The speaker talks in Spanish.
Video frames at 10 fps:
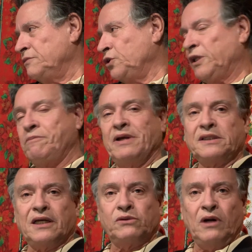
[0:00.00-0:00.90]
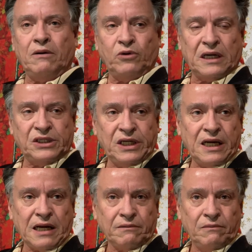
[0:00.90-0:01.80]
no te pescas una
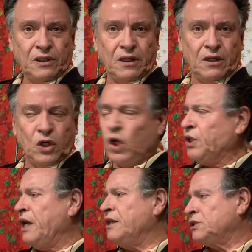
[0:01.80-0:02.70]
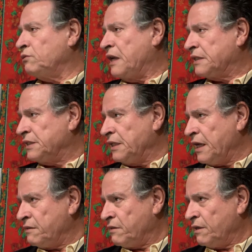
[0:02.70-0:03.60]
borrachera, no tienes un
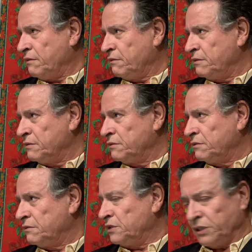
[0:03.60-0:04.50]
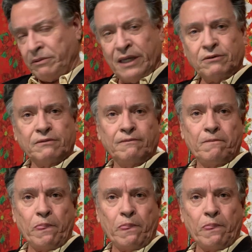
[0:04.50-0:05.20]
accidente severo,